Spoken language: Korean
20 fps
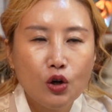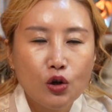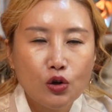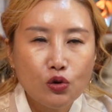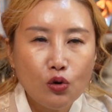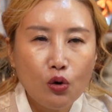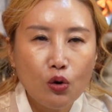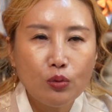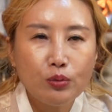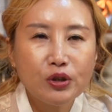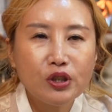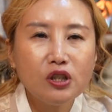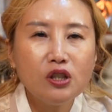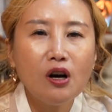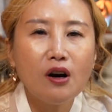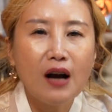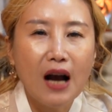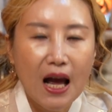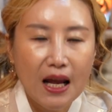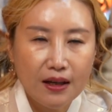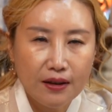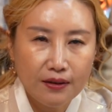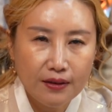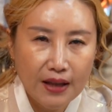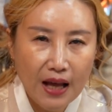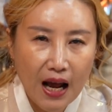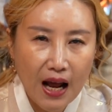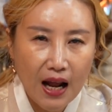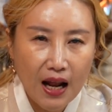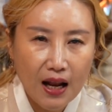조금 쉬어가는
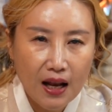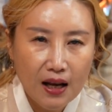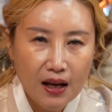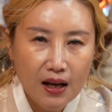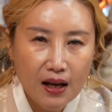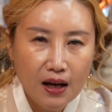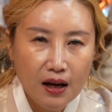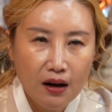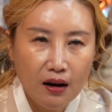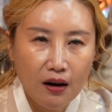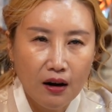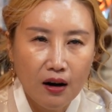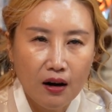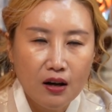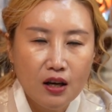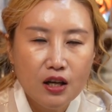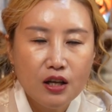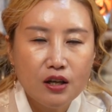달, 어,